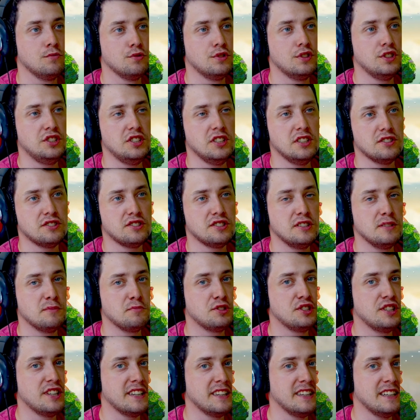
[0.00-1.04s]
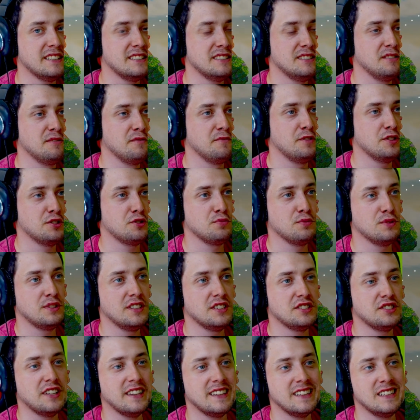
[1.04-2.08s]
W 2014 wyszły
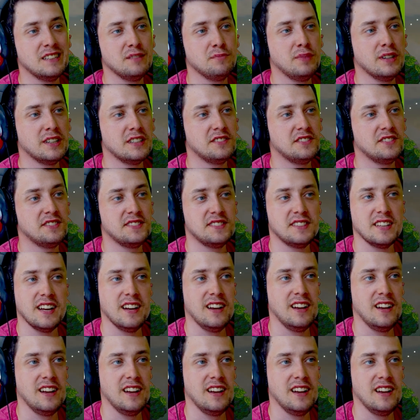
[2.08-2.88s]
też Angry Birds